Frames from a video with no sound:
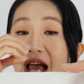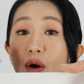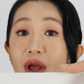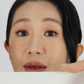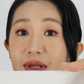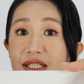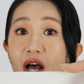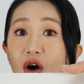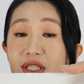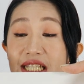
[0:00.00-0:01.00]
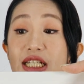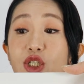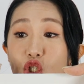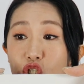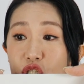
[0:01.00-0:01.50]
它会比较
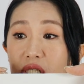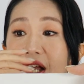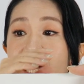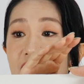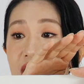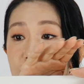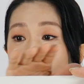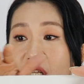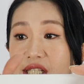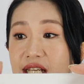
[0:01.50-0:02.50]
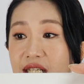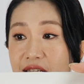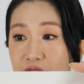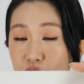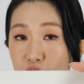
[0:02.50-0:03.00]
紧致，各种的这个
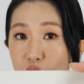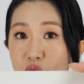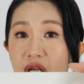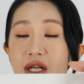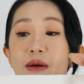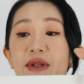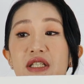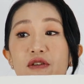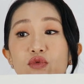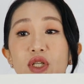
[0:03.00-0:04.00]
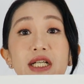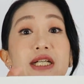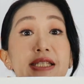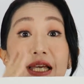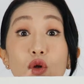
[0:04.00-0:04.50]
提取物呢，让我们的肌肤呢
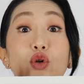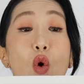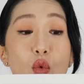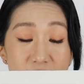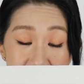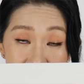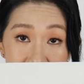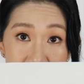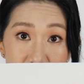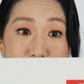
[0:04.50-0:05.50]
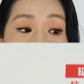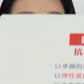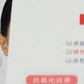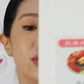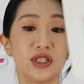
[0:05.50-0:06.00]
更加的柔嫩。哦，最
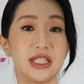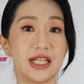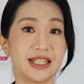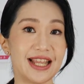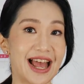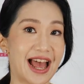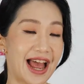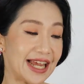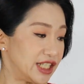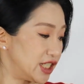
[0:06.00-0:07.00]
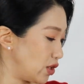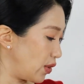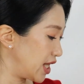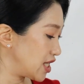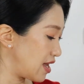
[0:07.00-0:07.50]
重要就是呢，它还是
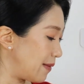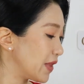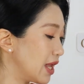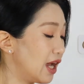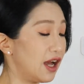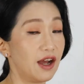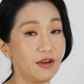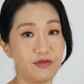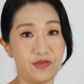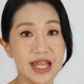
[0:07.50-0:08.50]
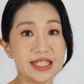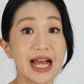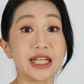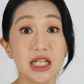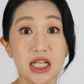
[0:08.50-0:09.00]
有一个呃非
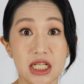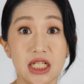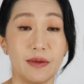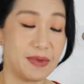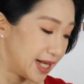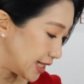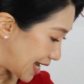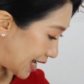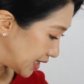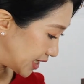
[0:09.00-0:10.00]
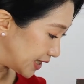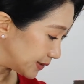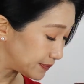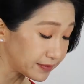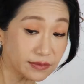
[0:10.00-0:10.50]
常特别的香
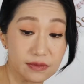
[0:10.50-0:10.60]
气。